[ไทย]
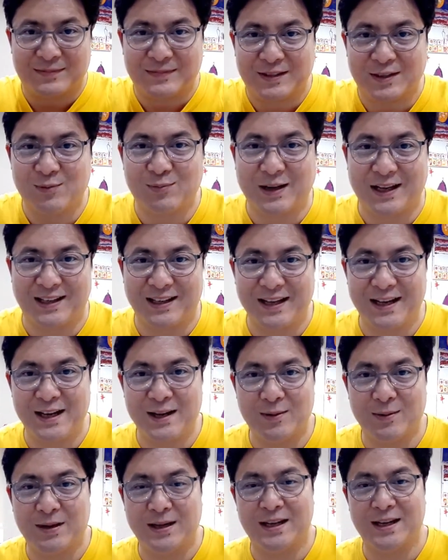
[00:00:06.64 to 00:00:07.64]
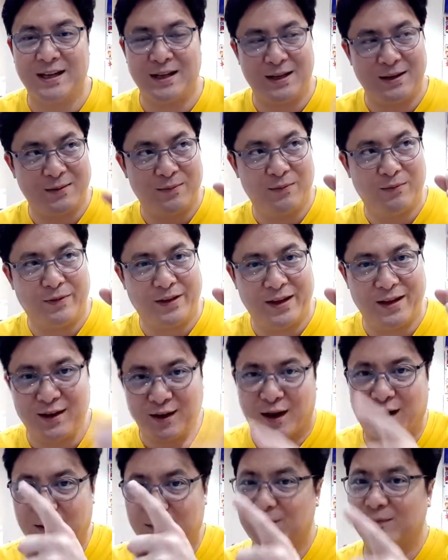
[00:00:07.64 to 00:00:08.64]
สวัสดีวันนี้วี
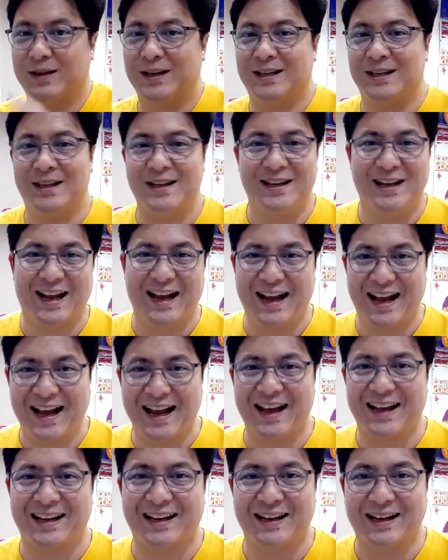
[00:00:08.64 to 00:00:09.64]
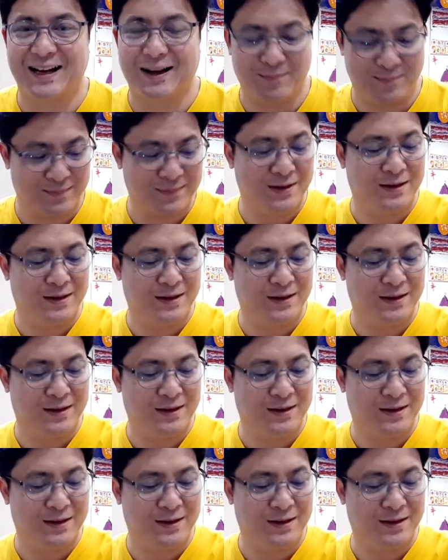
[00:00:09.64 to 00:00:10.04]
ล็อกวันที่ 5 นะครับ